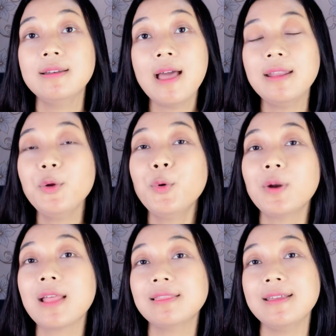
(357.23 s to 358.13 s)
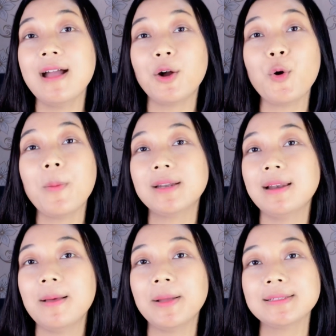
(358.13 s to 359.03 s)
Dari ukuran 3,8
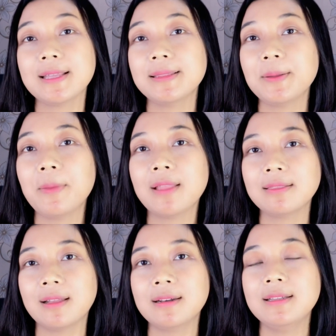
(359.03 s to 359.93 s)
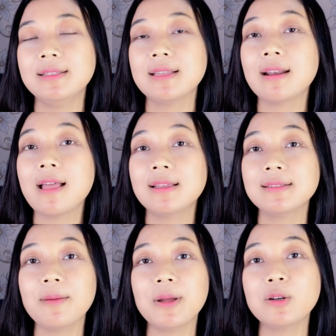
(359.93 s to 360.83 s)
cm dicek
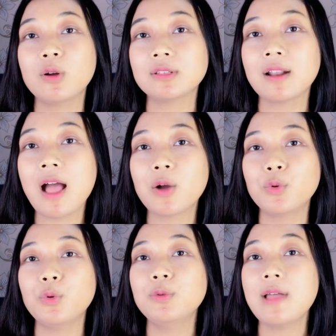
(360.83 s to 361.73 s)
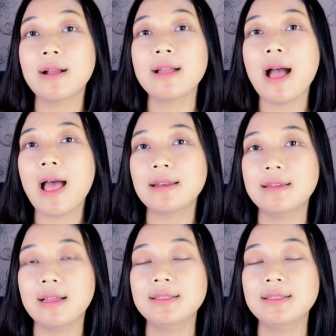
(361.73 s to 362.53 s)
lagi sama dokter aku udah nggak ada